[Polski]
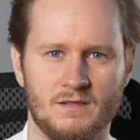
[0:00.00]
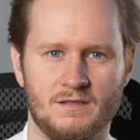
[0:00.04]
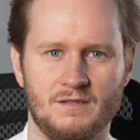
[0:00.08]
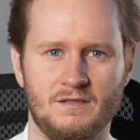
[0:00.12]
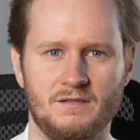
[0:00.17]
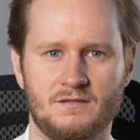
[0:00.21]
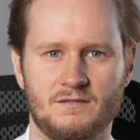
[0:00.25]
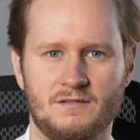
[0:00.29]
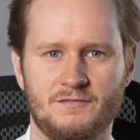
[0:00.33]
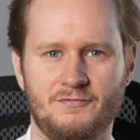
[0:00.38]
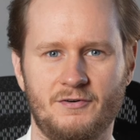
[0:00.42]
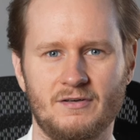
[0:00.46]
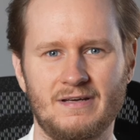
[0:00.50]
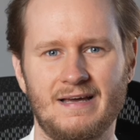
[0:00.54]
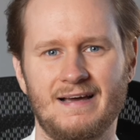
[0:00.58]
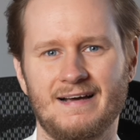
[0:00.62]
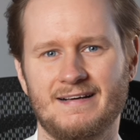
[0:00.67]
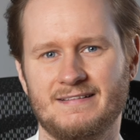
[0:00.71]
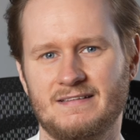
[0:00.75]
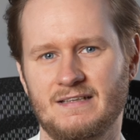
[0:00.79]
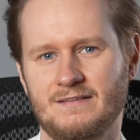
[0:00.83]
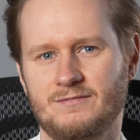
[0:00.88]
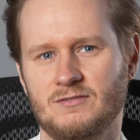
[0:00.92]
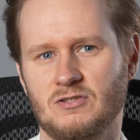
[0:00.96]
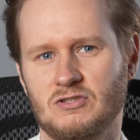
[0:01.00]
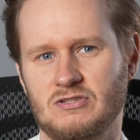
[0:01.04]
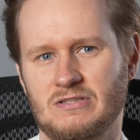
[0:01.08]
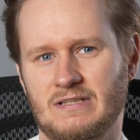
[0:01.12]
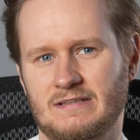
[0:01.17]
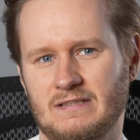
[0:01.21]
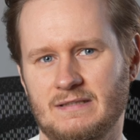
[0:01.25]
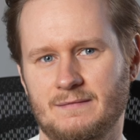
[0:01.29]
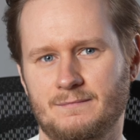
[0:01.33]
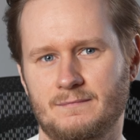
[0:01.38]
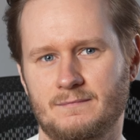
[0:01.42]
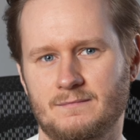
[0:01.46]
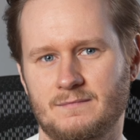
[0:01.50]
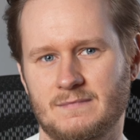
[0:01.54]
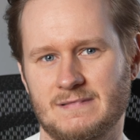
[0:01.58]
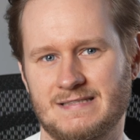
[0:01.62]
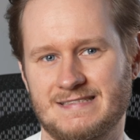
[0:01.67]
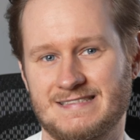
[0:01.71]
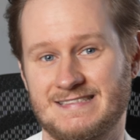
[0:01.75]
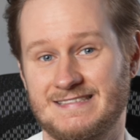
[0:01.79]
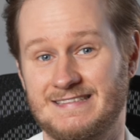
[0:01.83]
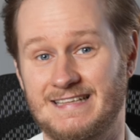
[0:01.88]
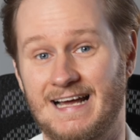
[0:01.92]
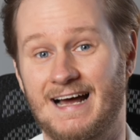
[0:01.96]
I Twoja aktywność na tym
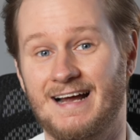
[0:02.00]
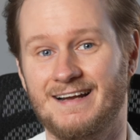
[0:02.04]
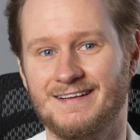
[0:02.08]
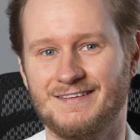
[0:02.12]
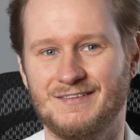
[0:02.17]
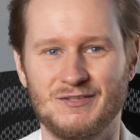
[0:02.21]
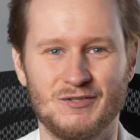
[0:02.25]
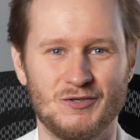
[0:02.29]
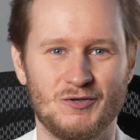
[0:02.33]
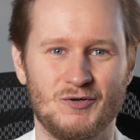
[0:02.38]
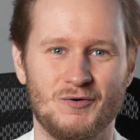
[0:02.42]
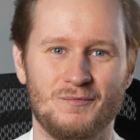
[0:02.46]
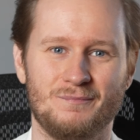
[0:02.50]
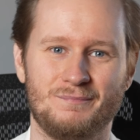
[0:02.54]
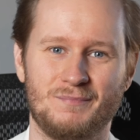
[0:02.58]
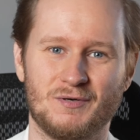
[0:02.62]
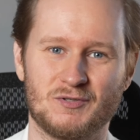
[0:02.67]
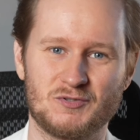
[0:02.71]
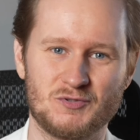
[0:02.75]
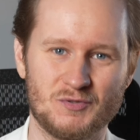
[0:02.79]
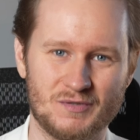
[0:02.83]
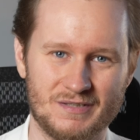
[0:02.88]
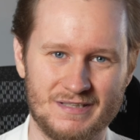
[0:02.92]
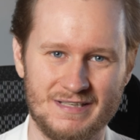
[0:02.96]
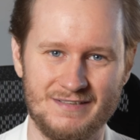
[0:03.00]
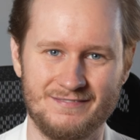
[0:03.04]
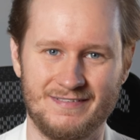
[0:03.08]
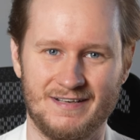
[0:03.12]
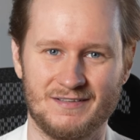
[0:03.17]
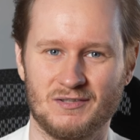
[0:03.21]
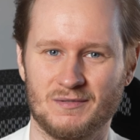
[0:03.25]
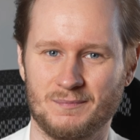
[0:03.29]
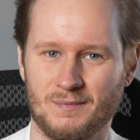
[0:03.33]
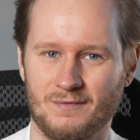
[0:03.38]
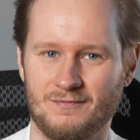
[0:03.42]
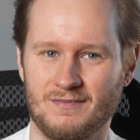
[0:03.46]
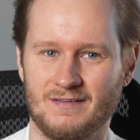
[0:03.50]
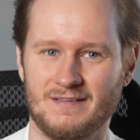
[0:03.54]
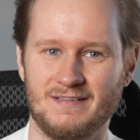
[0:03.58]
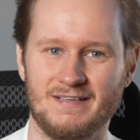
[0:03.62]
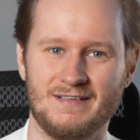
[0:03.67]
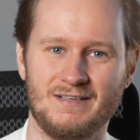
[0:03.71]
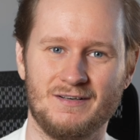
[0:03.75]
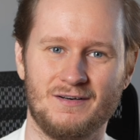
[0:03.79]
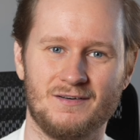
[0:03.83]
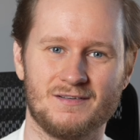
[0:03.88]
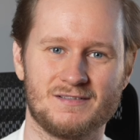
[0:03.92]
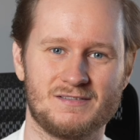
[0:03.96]
stadium poszukiwań
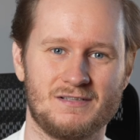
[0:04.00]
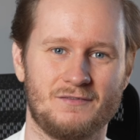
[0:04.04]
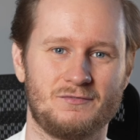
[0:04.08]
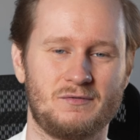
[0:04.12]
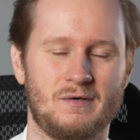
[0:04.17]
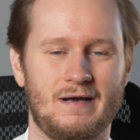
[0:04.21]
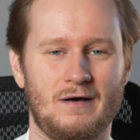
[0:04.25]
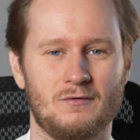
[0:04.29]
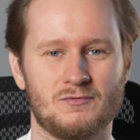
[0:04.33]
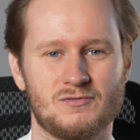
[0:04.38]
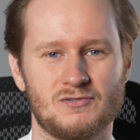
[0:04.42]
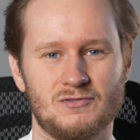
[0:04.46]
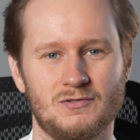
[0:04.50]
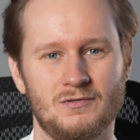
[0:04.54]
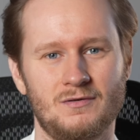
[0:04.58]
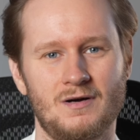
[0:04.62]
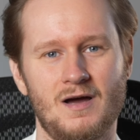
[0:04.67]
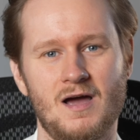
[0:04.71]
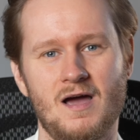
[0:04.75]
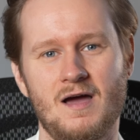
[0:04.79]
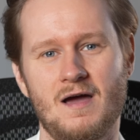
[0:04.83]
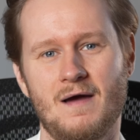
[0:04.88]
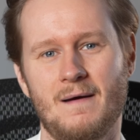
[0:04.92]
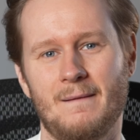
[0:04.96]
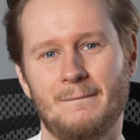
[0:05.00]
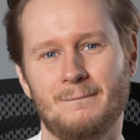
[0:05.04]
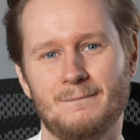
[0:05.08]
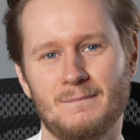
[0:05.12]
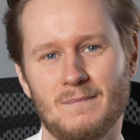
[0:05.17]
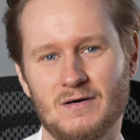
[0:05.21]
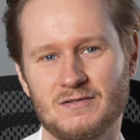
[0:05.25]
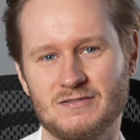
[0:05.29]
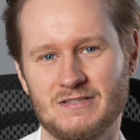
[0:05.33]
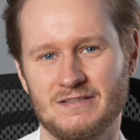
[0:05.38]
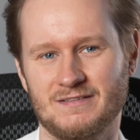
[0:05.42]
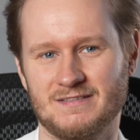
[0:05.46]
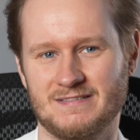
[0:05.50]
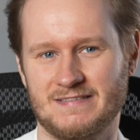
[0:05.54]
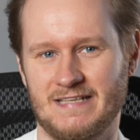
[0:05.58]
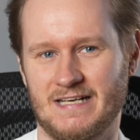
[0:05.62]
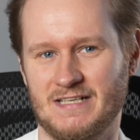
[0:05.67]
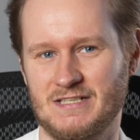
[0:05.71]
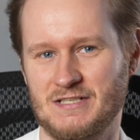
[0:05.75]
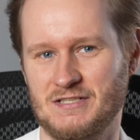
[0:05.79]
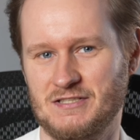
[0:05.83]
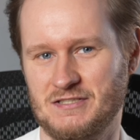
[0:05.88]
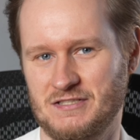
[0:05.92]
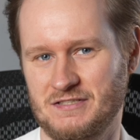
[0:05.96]
odpowiedniego software house'u może
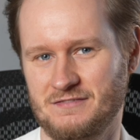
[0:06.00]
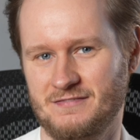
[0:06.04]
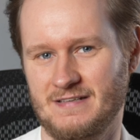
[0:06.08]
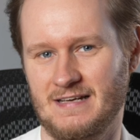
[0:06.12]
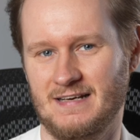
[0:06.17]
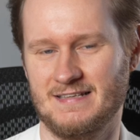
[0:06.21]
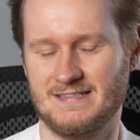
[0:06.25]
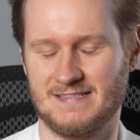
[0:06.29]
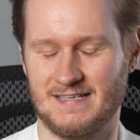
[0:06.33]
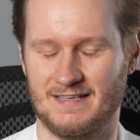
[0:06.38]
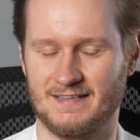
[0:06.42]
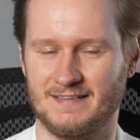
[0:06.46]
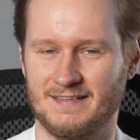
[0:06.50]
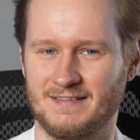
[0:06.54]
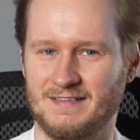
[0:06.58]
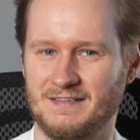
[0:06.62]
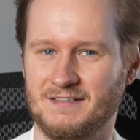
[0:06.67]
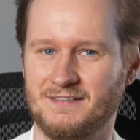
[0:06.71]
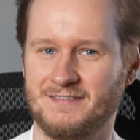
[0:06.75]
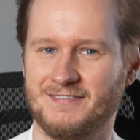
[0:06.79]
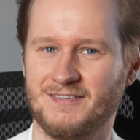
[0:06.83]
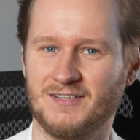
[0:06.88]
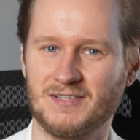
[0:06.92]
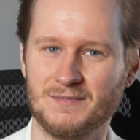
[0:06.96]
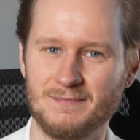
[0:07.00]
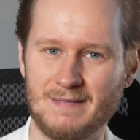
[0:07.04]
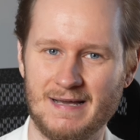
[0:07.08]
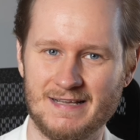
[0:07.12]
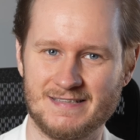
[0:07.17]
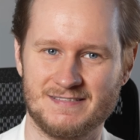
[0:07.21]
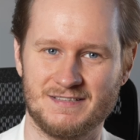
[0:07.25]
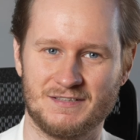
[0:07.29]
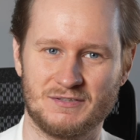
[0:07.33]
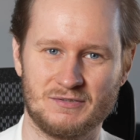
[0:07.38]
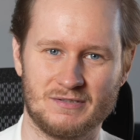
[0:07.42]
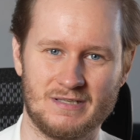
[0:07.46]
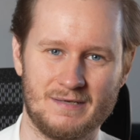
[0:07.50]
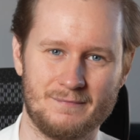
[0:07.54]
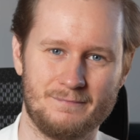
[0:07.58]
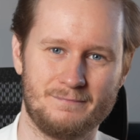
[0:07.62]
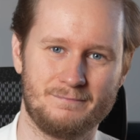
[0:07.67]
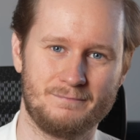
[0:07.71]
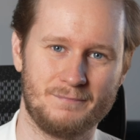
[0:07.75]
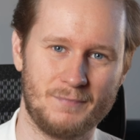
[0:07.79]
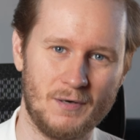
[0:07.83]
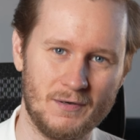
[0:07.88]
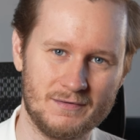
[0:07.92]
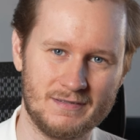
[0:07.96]
dostarczyć Ci wiele cennych informacji, które
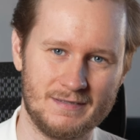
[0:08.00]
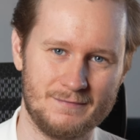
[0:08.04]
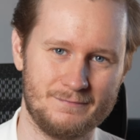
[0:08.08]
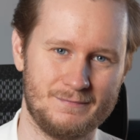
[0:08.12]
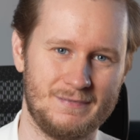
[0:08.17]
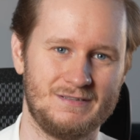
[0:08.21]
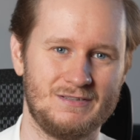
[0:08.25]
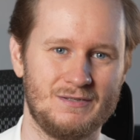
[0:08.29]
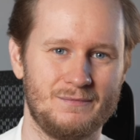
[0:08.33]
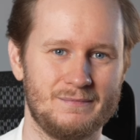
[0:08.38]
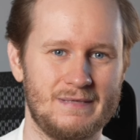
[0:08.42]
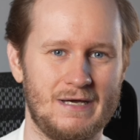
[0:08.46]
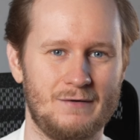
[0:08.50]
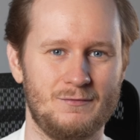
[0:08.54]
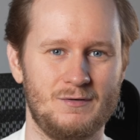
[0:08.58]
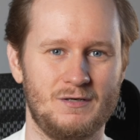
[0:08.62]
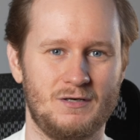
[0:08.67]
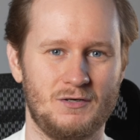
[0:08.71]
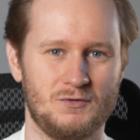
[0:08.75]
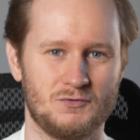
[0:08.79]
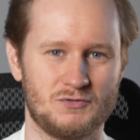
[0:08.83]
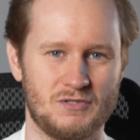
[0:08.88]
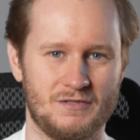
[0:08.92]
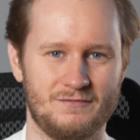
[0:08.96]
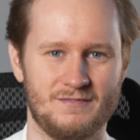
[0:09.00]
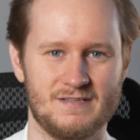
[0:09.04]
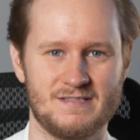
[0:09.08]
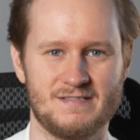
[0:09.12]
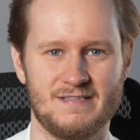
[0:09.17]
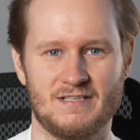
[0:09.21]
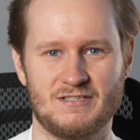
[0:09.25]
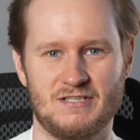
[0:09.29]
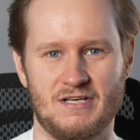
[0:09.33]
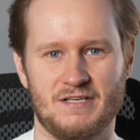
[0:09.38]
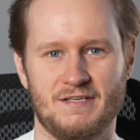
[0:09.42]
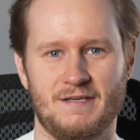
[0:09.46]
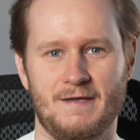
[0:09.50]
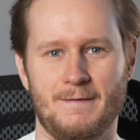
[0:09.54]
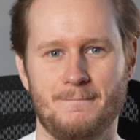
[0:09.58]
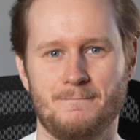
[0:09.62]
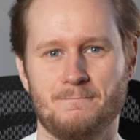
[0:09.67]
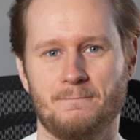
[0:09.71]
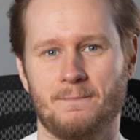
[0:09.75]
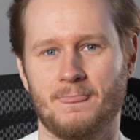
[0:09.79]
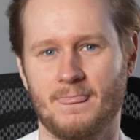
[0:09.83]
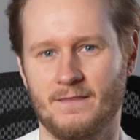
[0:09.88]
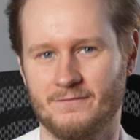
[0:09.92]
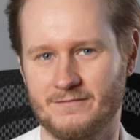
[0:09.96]
potem będą miały kluczowe znaczenie
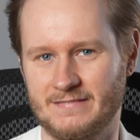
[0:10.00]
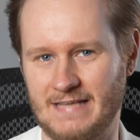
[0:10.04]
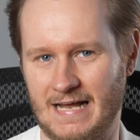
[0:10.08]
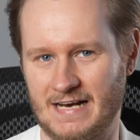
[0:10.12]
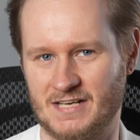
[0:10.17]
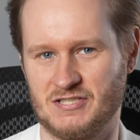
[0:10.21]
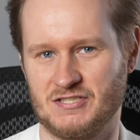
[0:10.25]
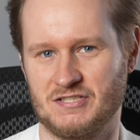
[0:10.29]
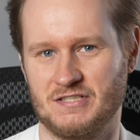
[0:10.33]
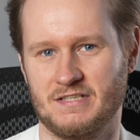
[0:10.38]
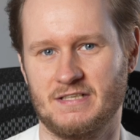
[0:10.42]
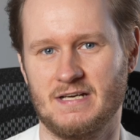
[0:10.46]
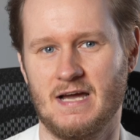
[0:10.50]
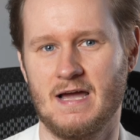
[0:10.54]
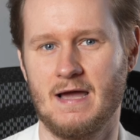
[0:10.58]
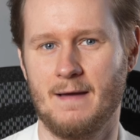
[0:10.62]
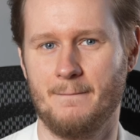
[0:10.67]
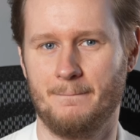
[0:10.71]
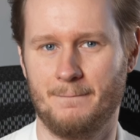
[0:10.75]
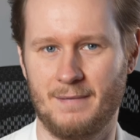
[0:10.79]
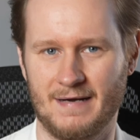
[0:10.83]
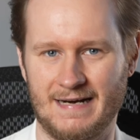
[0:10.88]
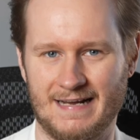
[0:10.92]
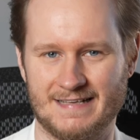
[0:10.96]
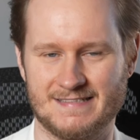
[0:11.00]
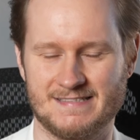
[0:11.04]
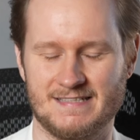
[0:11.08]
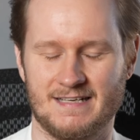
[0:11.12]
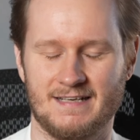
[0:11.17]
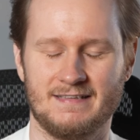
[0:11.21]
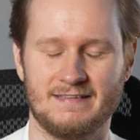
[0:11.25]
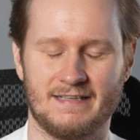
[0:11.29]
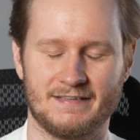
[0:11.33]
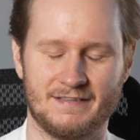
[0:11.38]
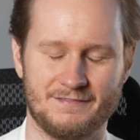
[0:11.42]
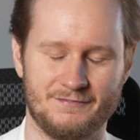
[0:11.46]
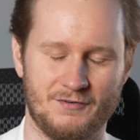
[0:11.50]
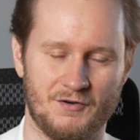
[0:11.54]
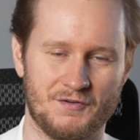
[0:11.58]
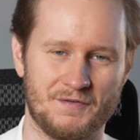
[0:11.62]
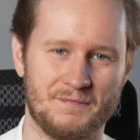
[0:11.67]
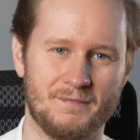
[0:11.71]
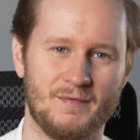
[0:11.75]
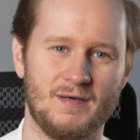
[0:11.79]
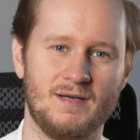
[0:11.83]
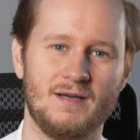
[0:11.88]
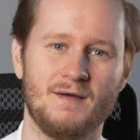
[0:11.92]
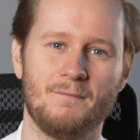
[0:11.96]
w dalszych pracach nad Twoim